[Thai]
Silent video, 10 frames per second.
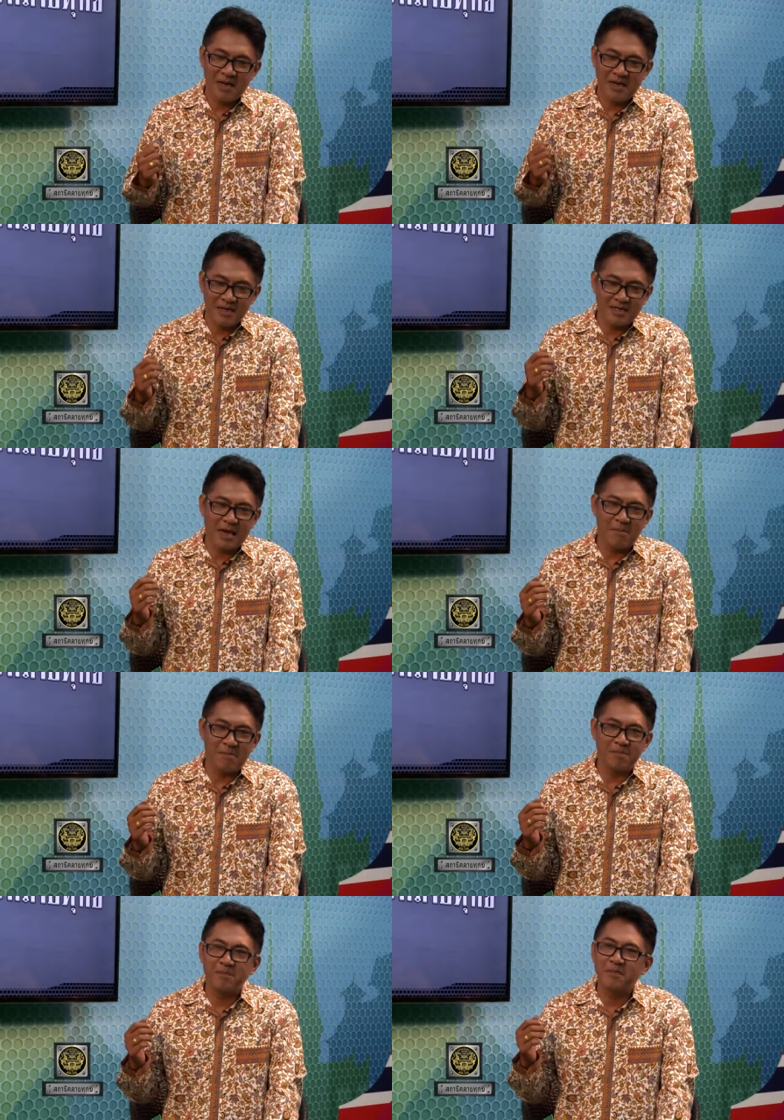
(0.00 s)
เรือน
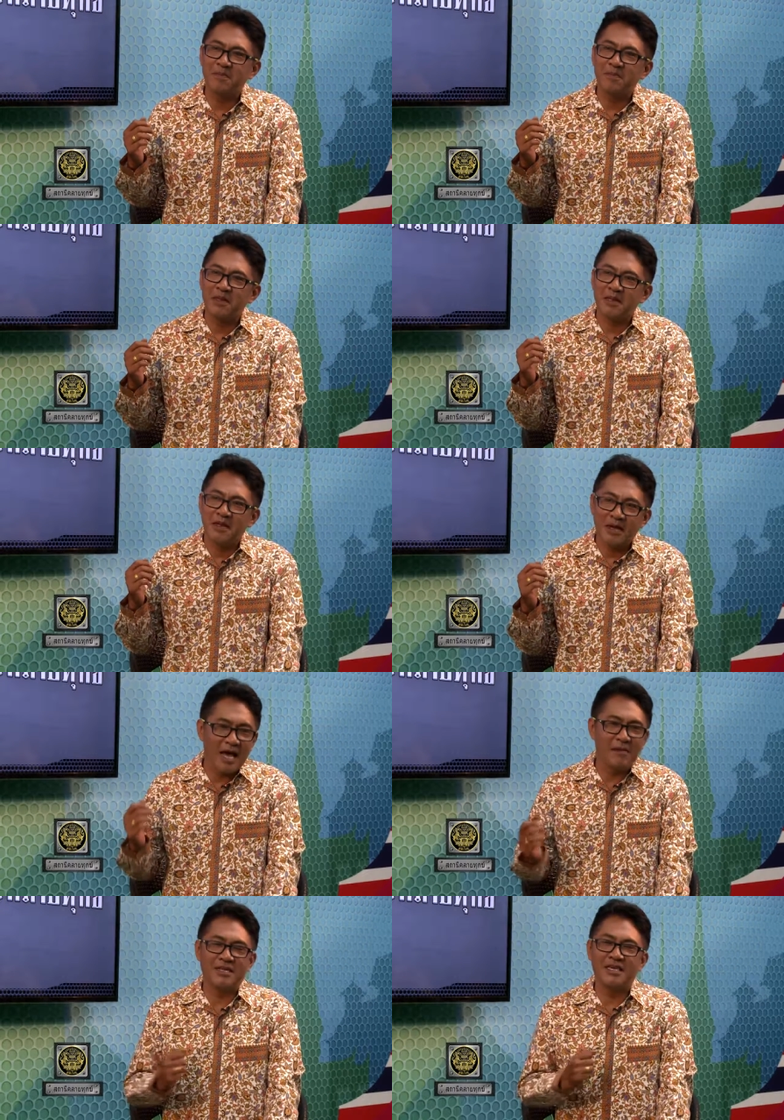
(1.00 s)
จำก
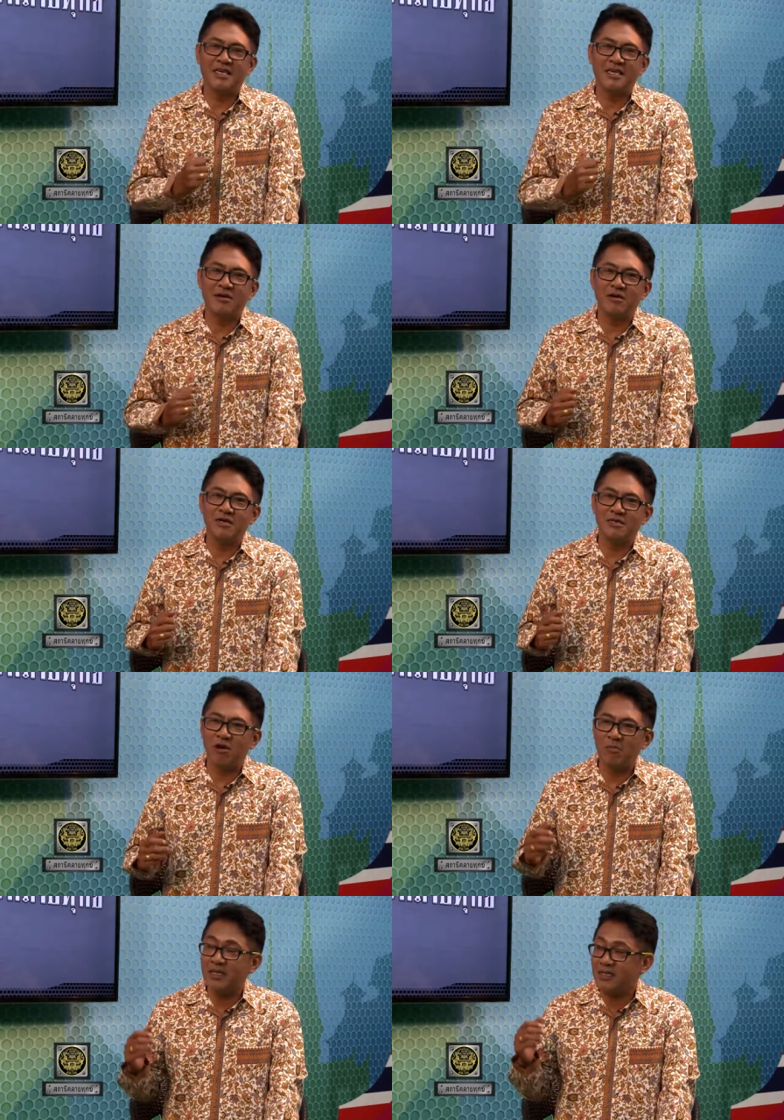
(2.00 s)
ลางปัตตานีก็คือ
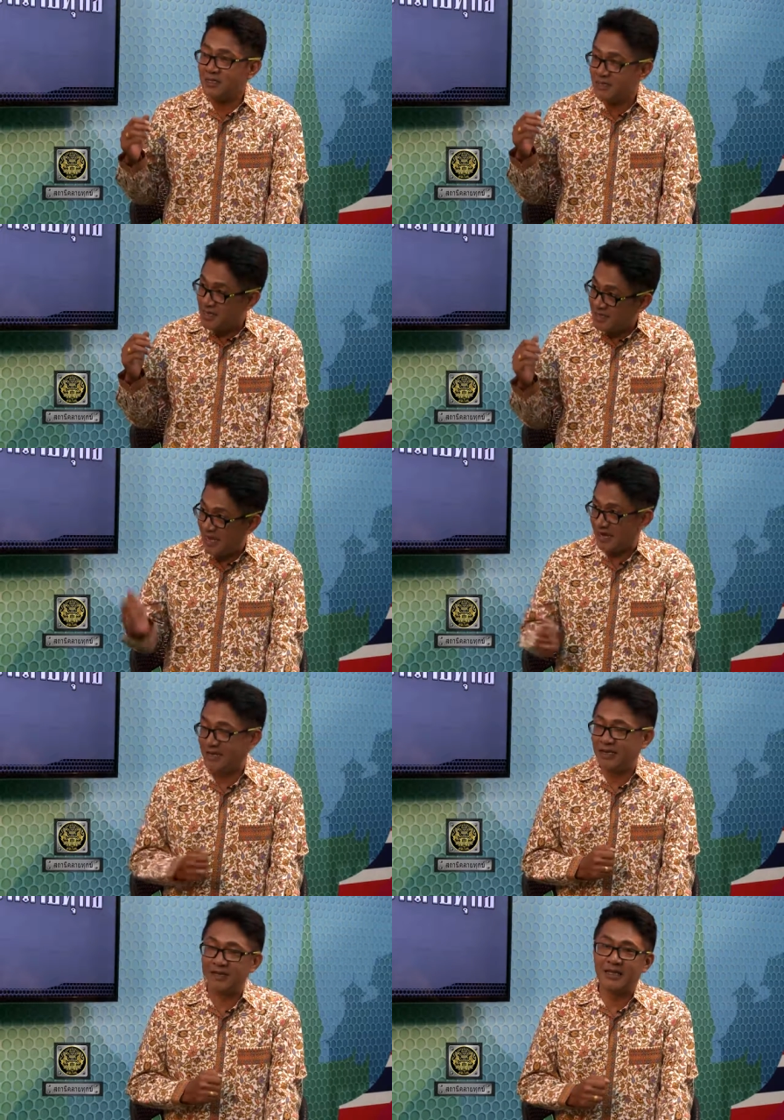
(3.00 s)
น้องบัตตีสา
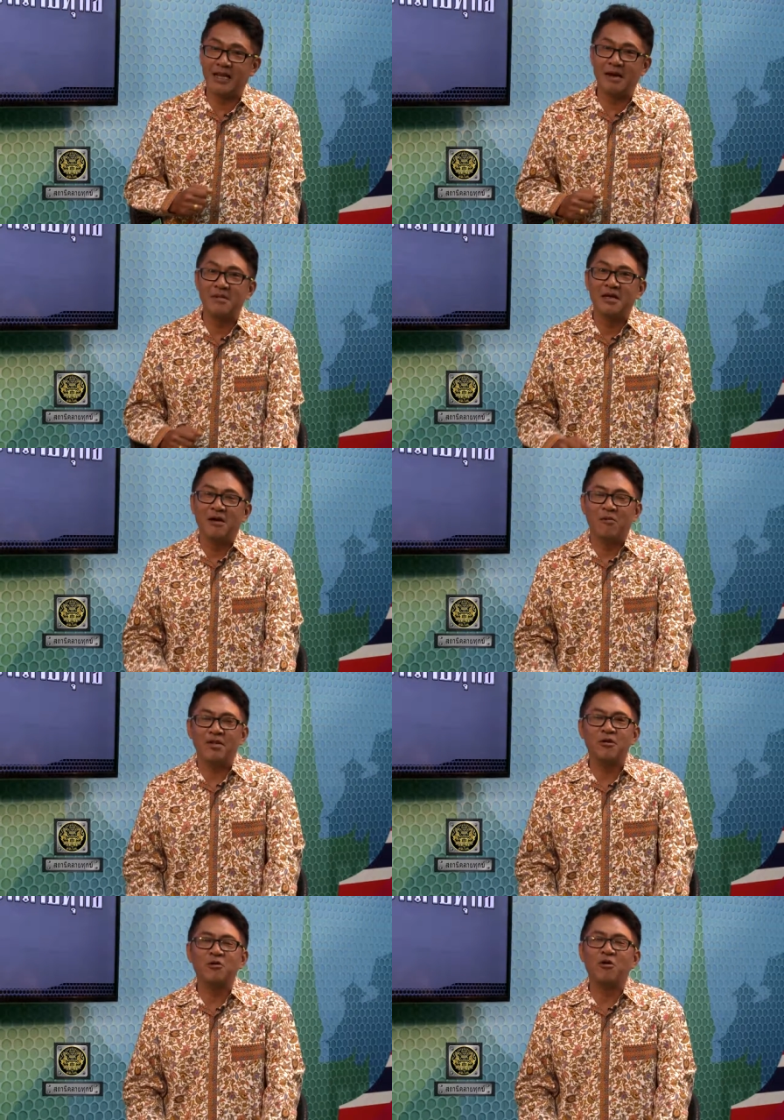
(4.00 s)
ลีนะครับ วัน
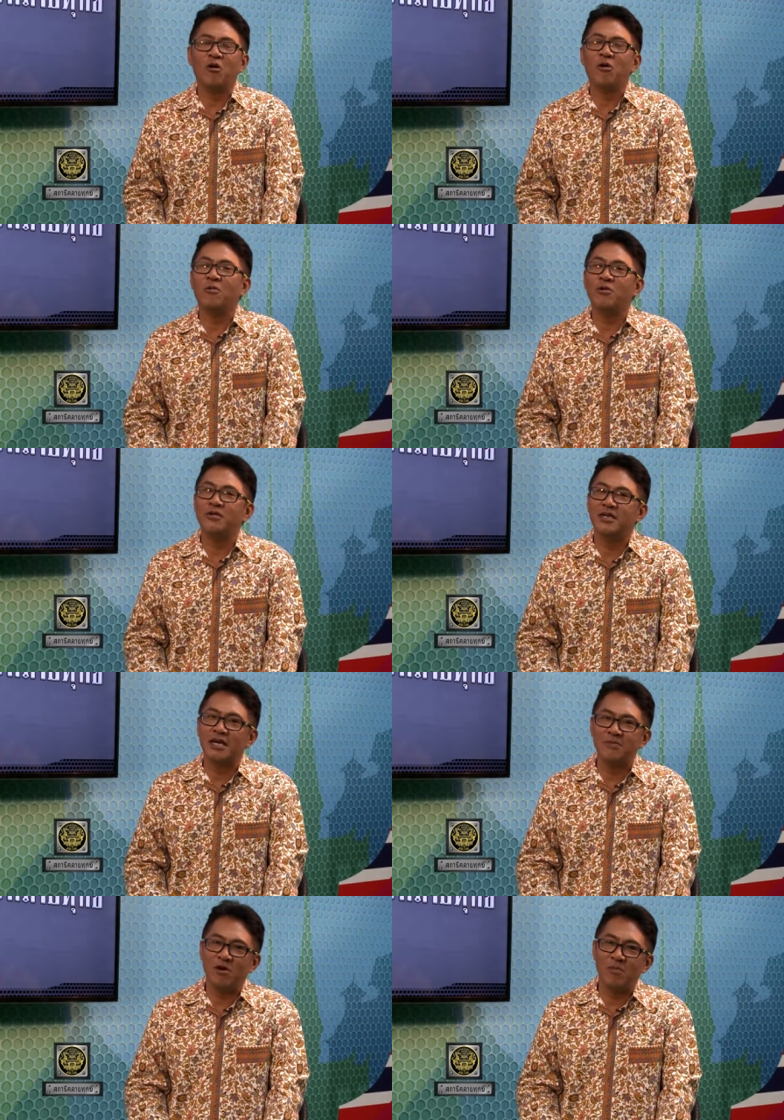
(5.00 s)
นี้ก็ต้องขอขอบคุณนะ
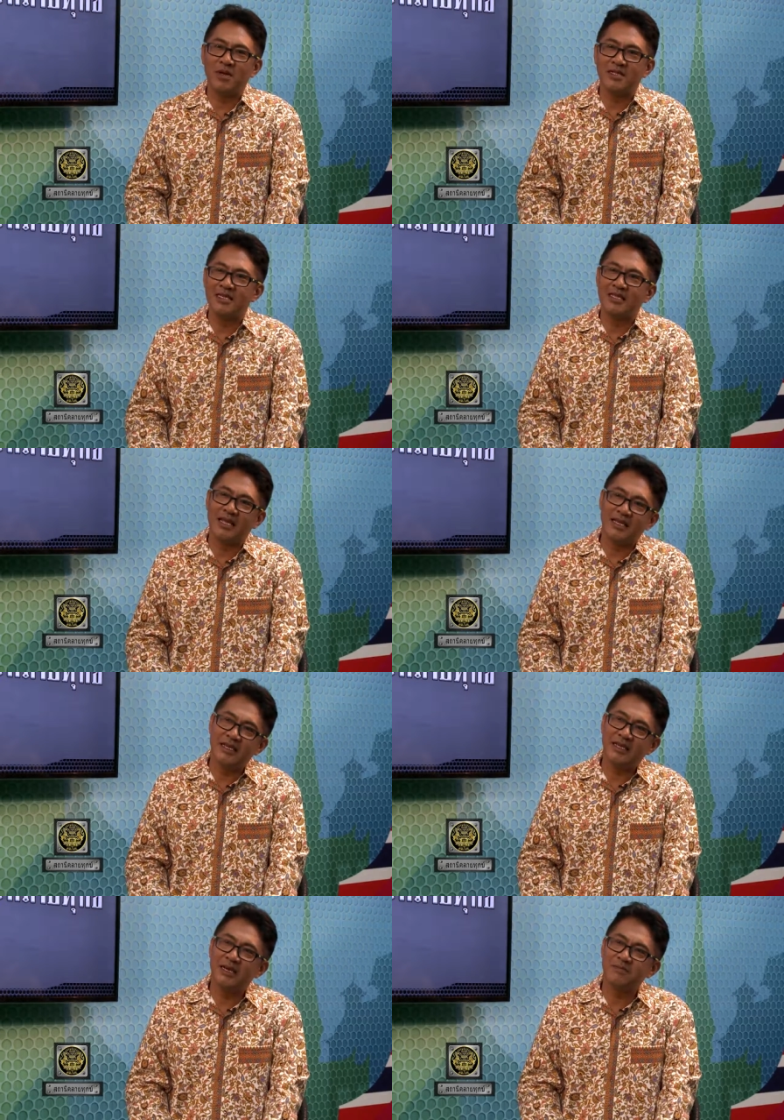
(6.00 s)
ครับน้องบัตตีสาลีนะ